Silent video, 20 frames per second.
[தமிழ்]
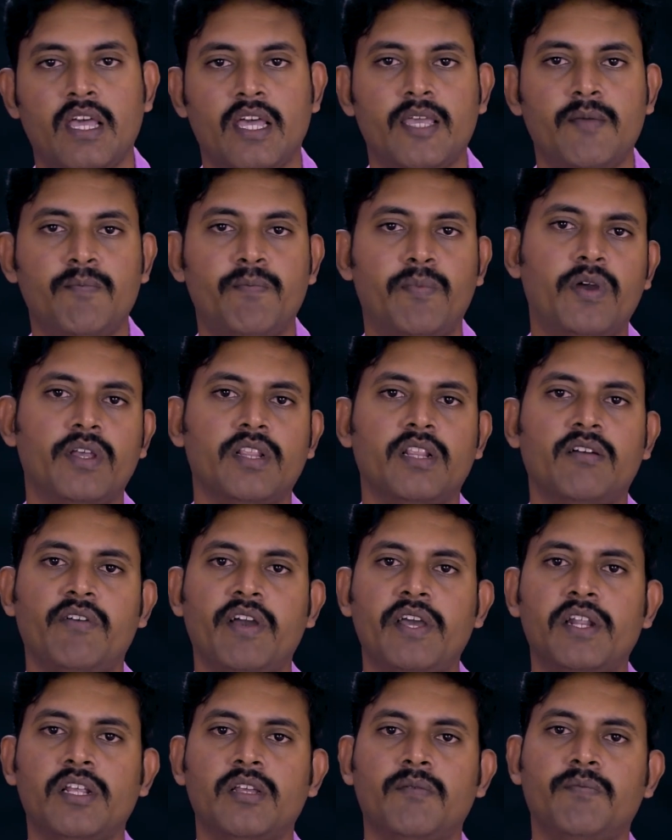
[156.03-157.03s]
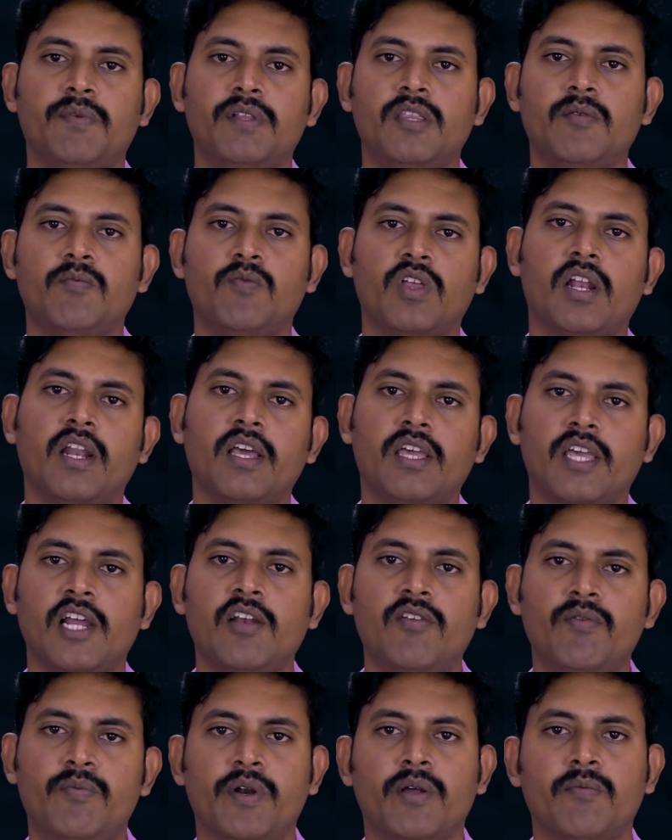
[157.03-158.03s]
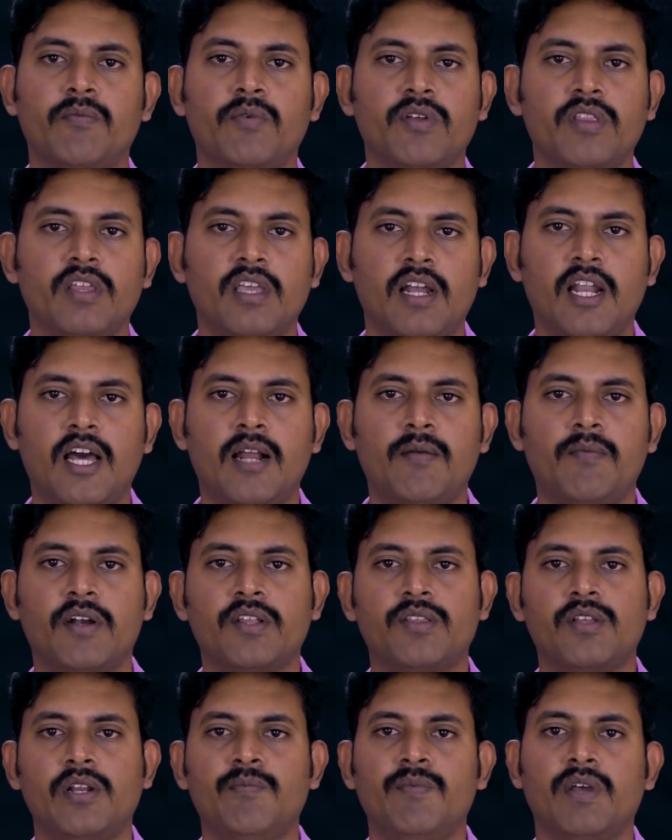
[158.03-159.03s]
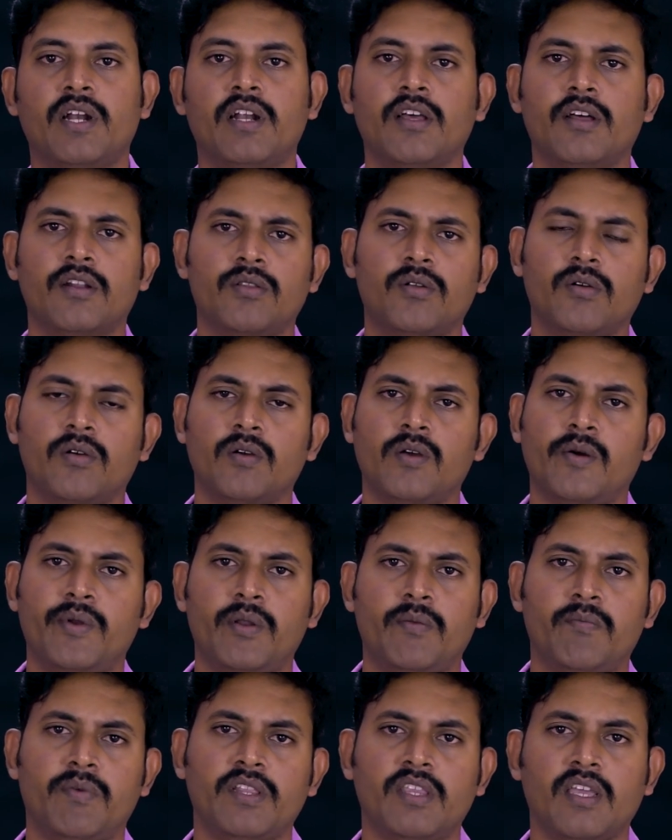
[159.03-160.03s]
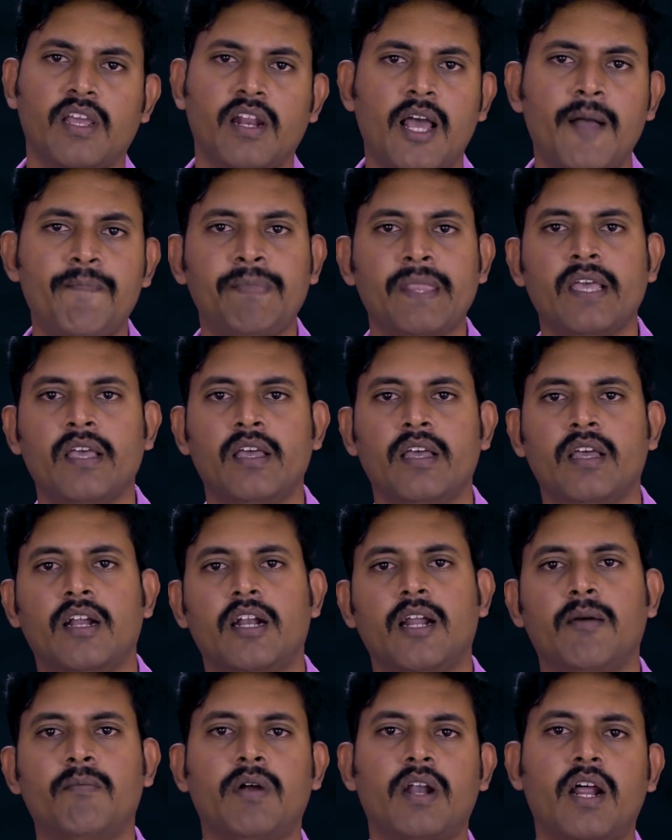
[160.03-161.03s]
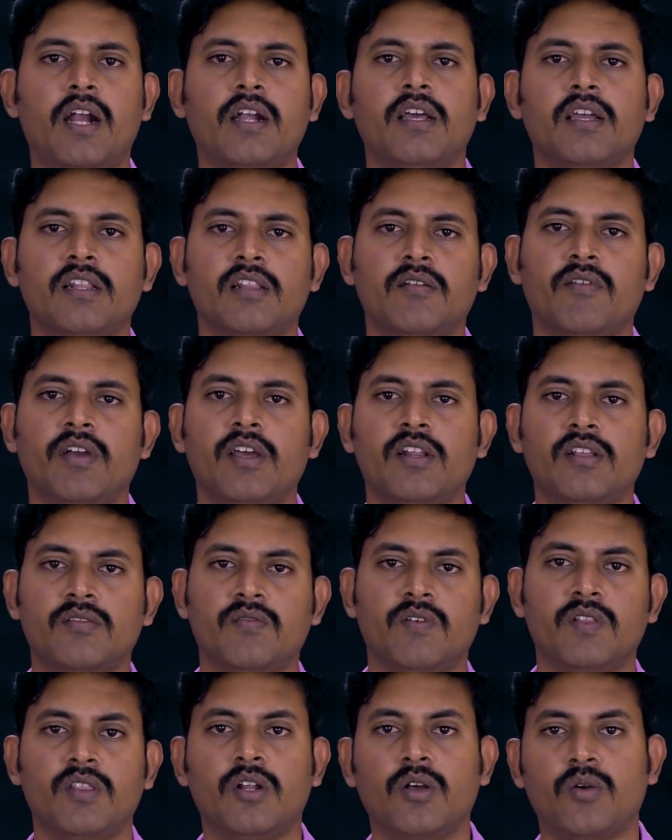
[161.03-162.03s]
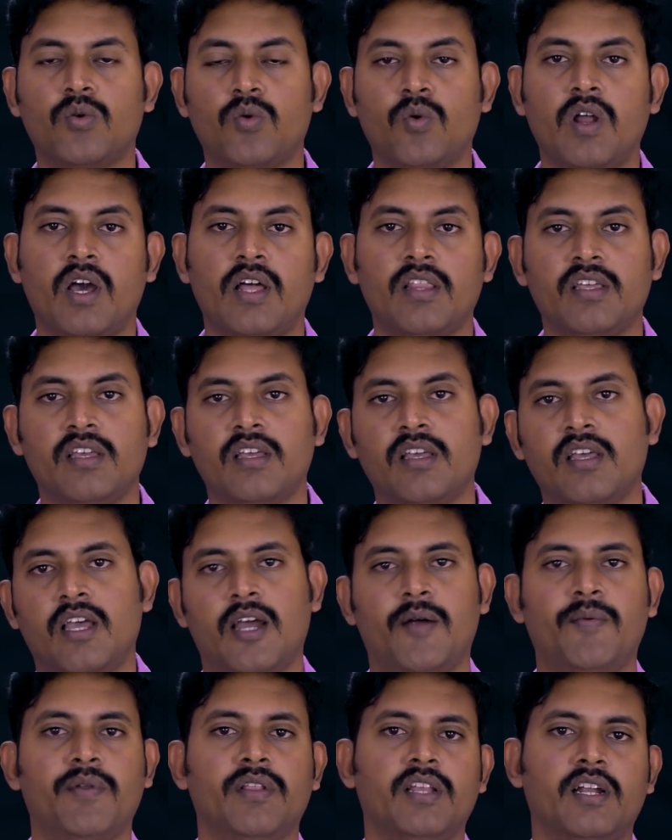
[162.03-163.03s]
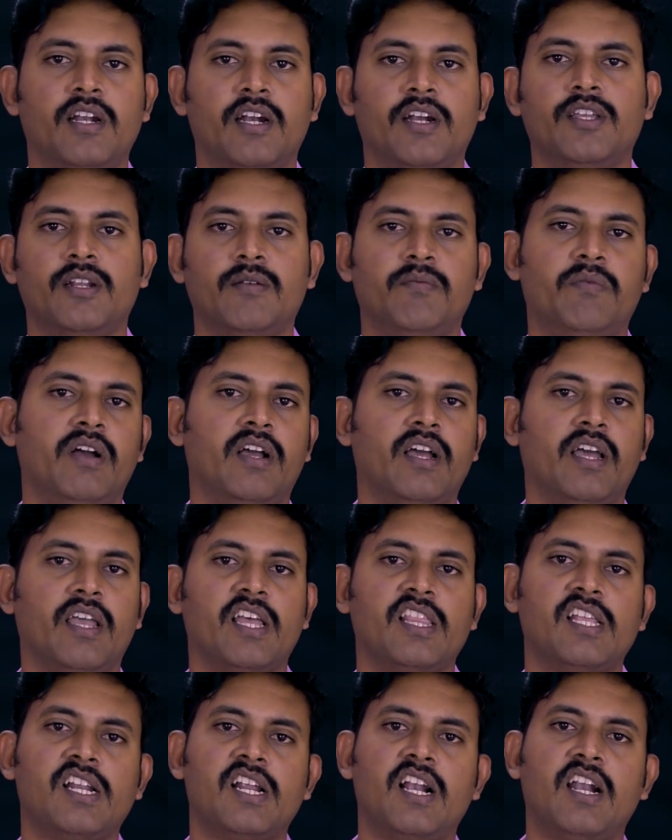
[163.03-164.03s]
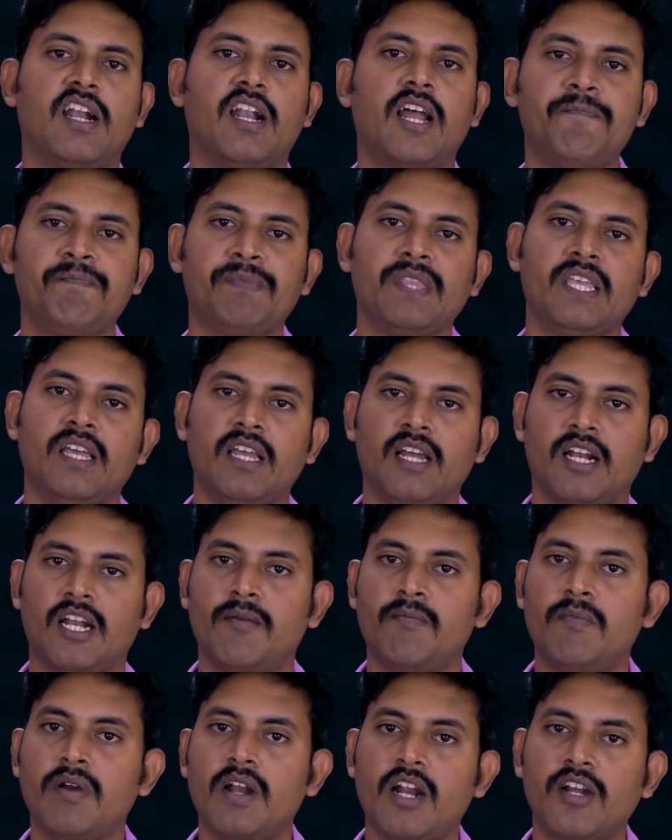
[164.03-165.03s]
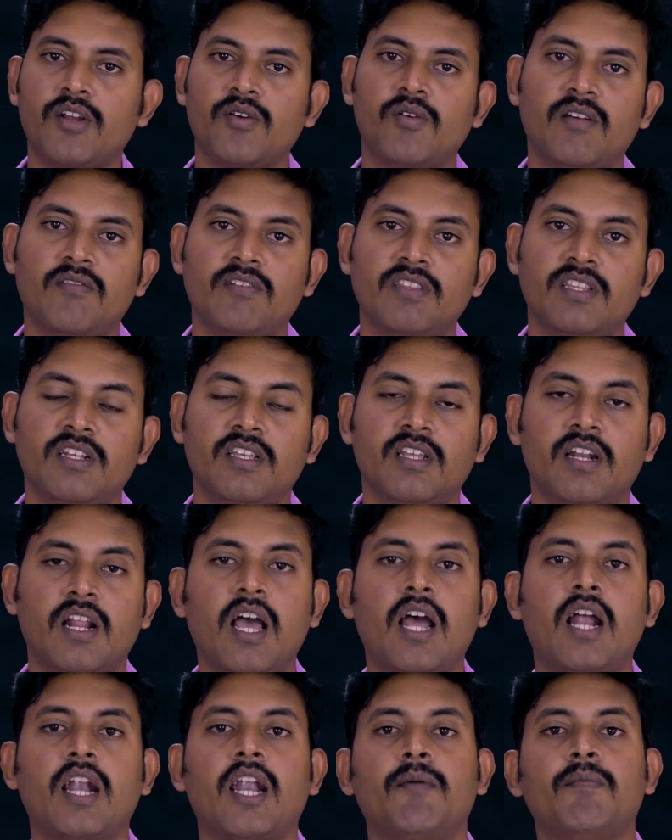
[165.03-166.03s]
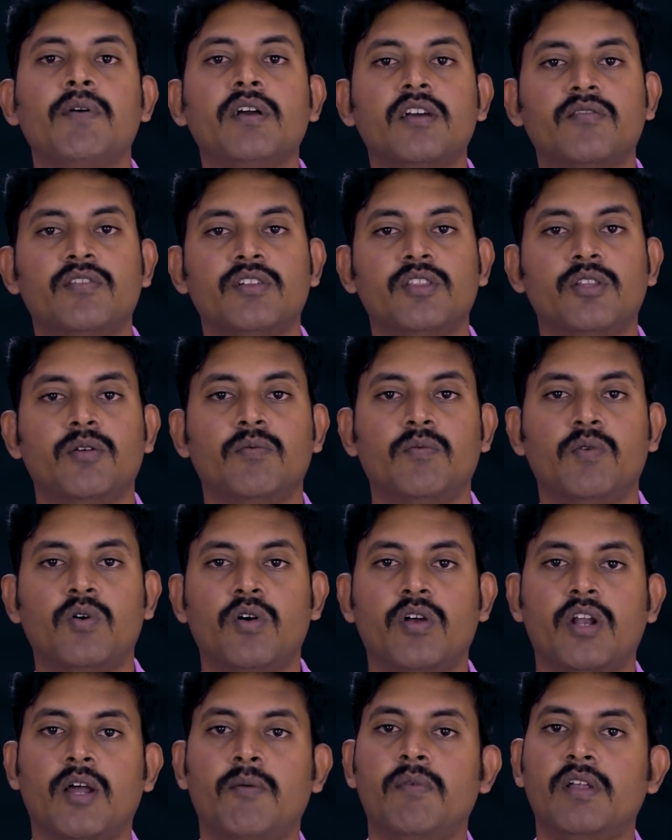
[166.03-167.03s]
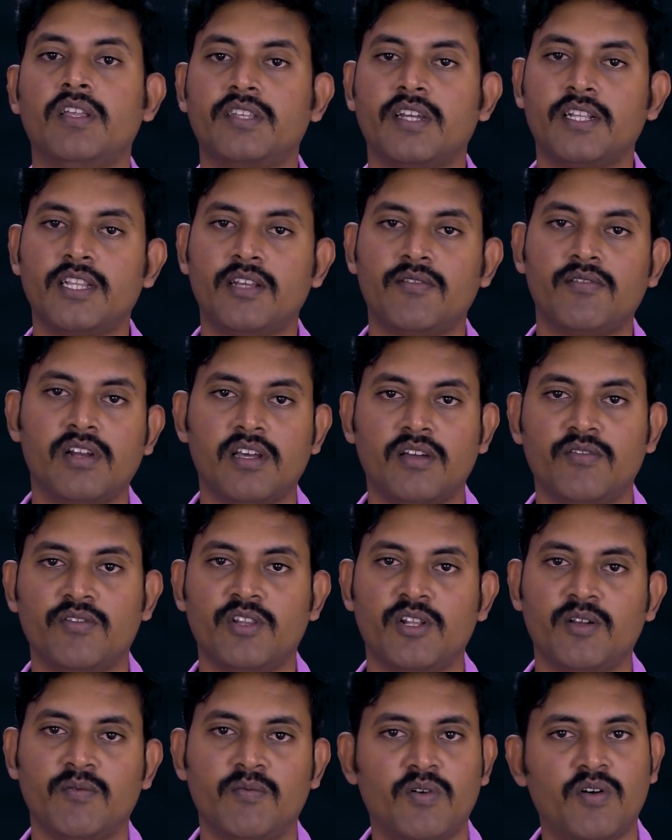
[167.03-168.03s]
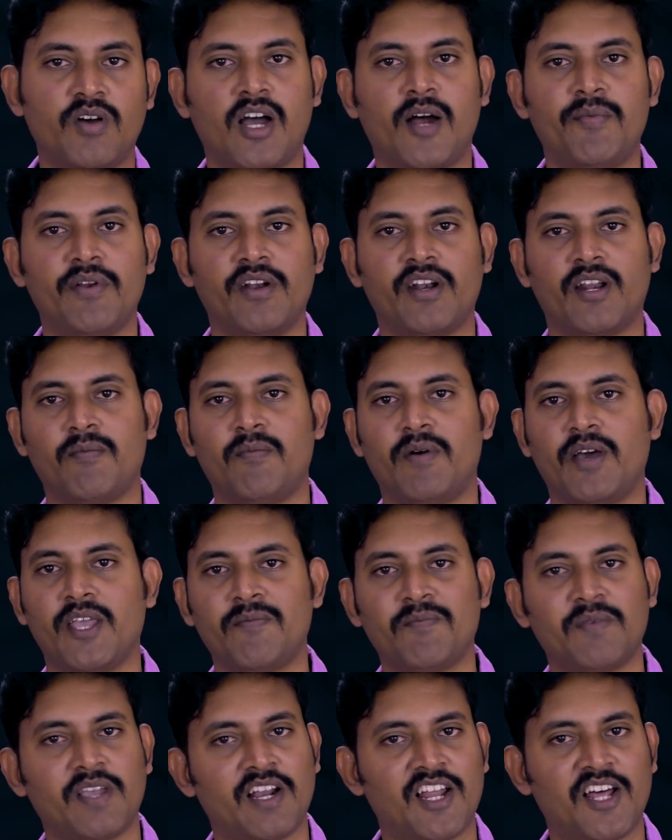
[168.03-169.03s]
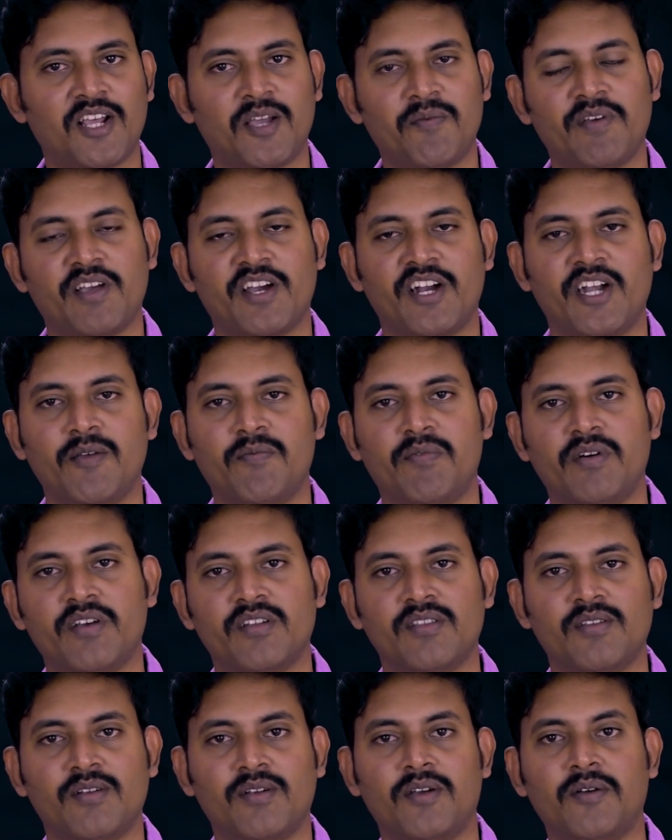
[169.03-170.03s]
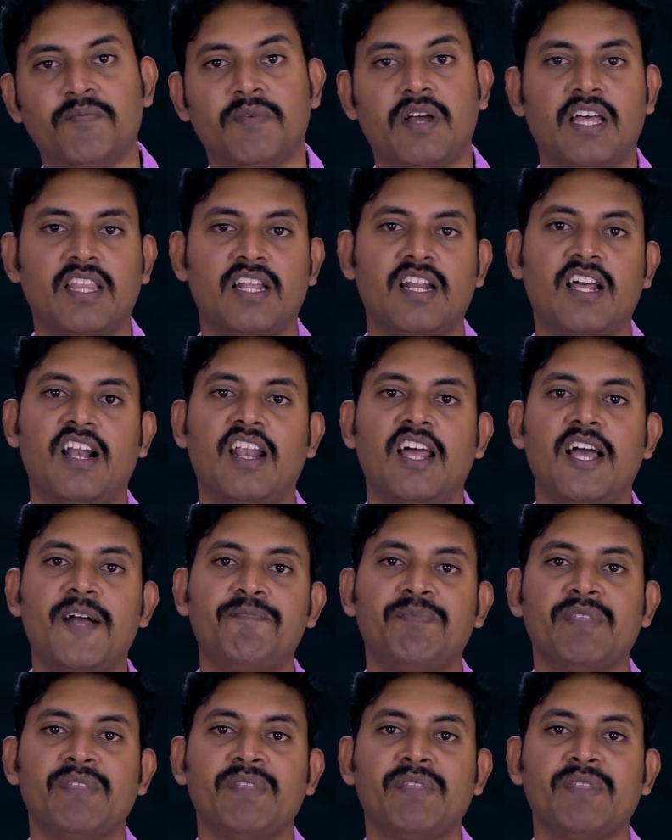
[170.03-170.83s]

இப்போ இந்த வைரஸை பற்றி முதல்ல கேள்விப்படும் பொழுது எல்லார் மனசுலையும் என்ன இருந்திருக்கும் அப்படின்னு பார்த்தீங்கன்னா நம்ம நாட்டுக்கு இந்த வைரஸ் வந்துடக்கூடாது கூடாது அப்படின்னு தான் நினச்சிருப்பாங்க எதனாலனா நம்ம நாட்டுக்குள்ளே வந்துருச்சுன்னா நமக்கு வந்துடுமோ நம்மளை சேர்ந்தவங்களுக்கு வந்துடுமோ அப்படின்ற பயம் எல்லாருக்குமே கண்டிப்பாக இருந்திருக்கும் அதனால்